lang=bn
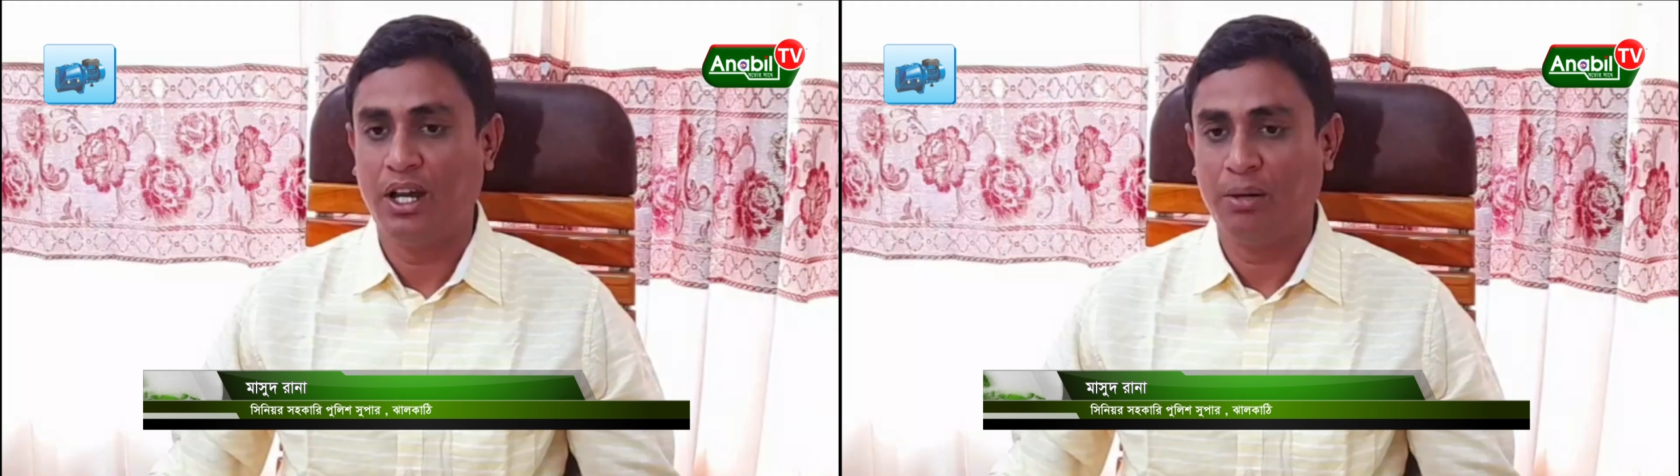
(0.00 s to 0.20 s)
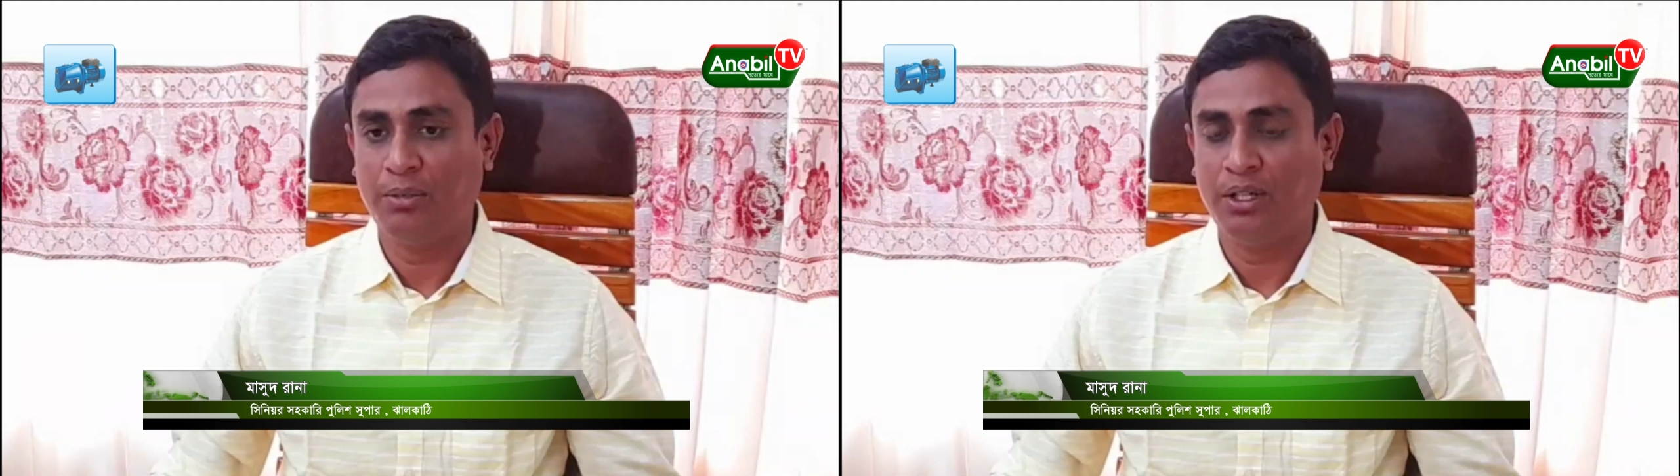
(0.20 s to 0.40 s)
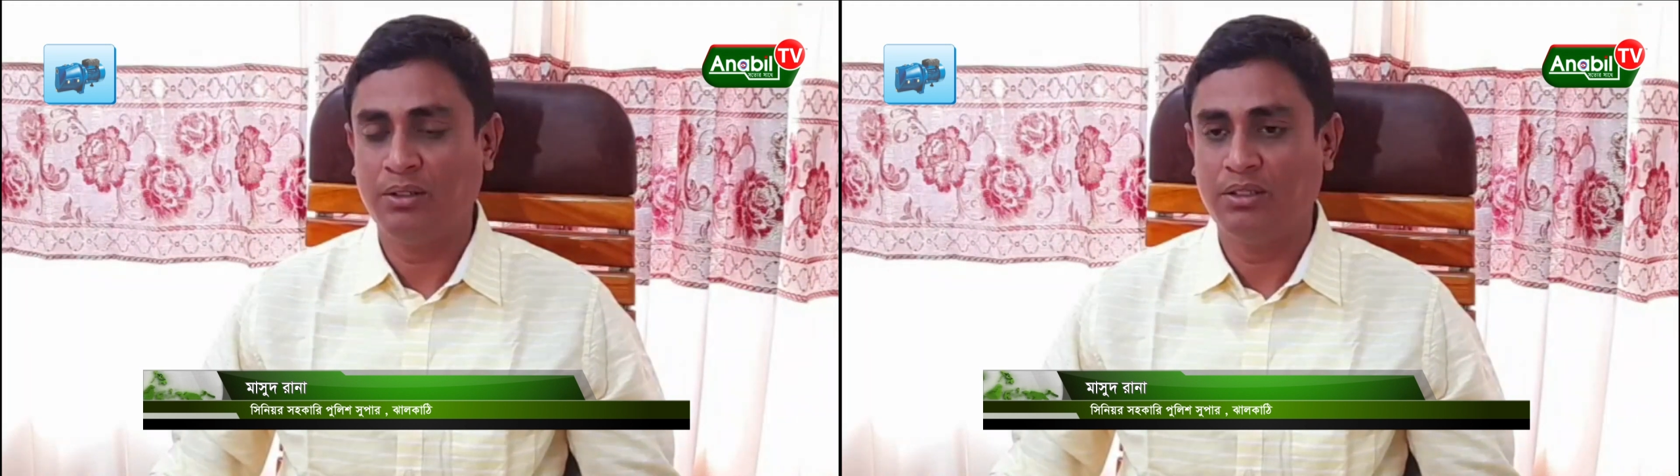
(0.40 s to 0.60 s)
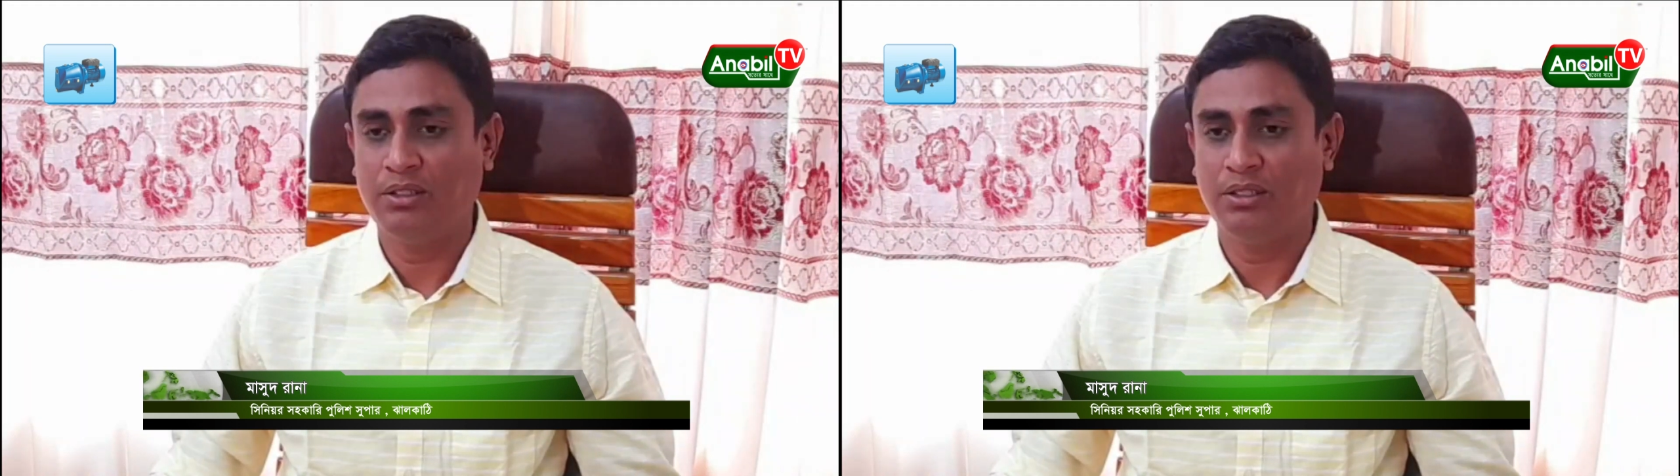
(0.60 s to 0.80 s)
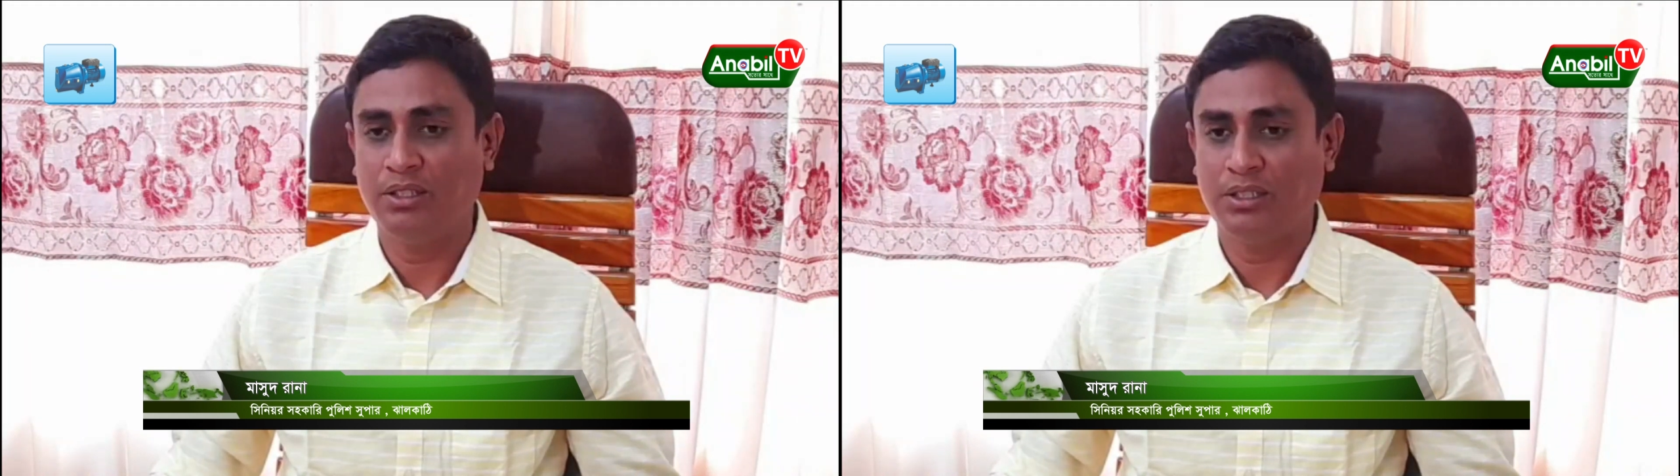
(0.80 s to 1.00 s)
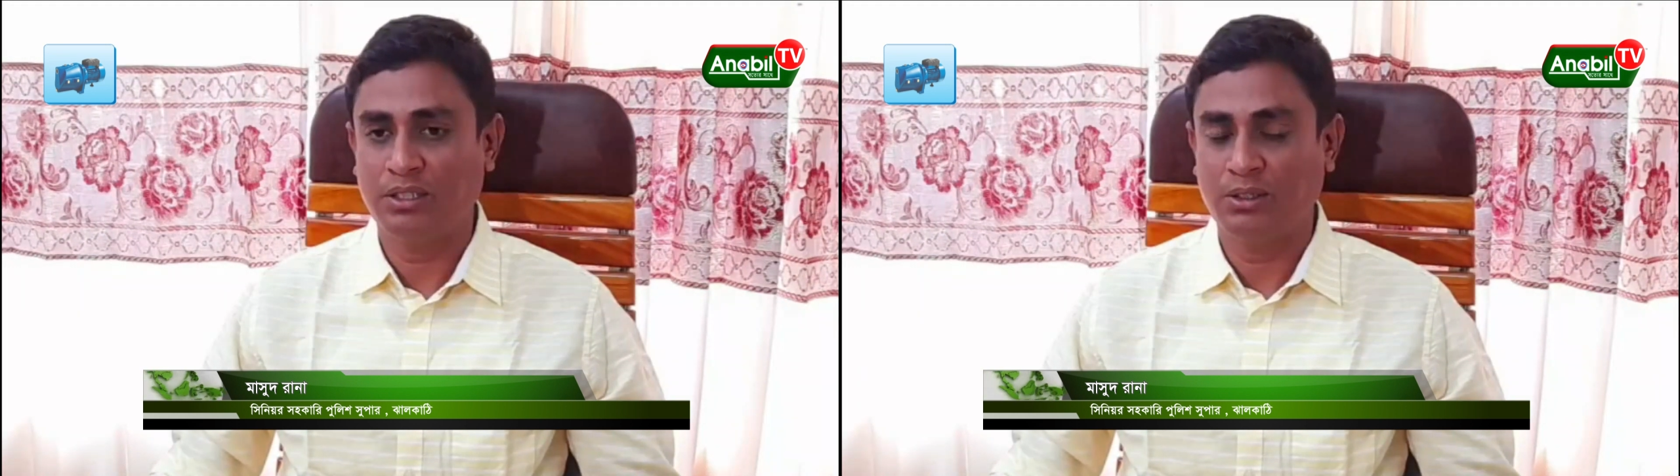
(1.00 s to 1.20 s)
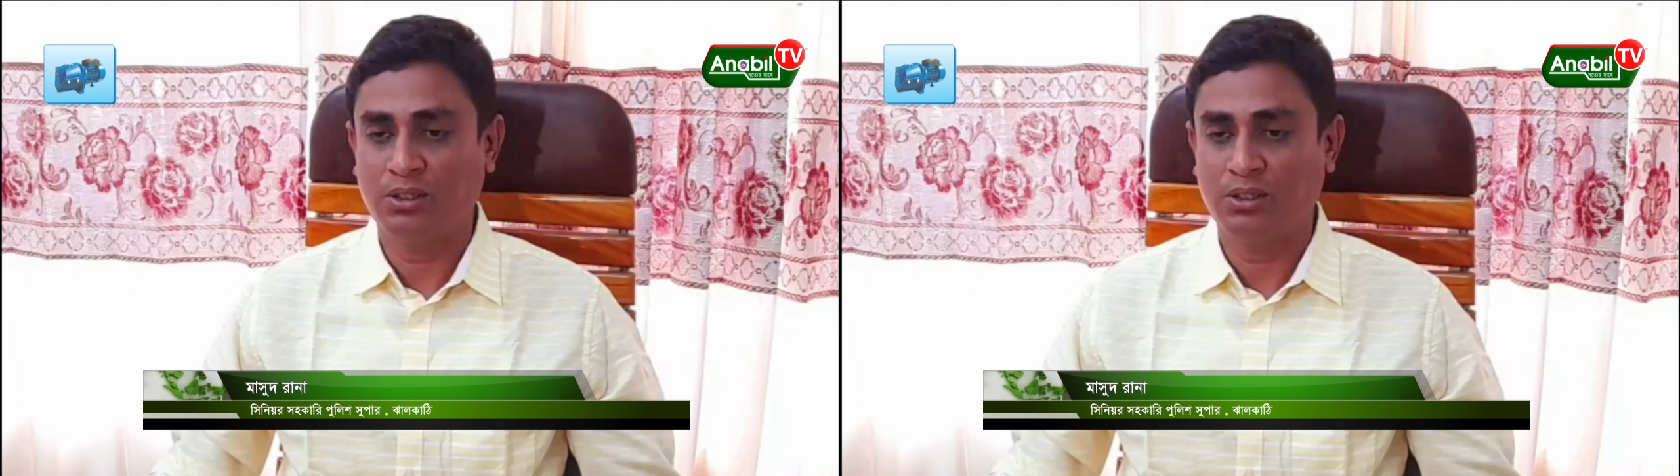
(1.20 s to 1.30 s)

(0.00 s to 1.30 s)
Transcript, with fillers: আমরা এটা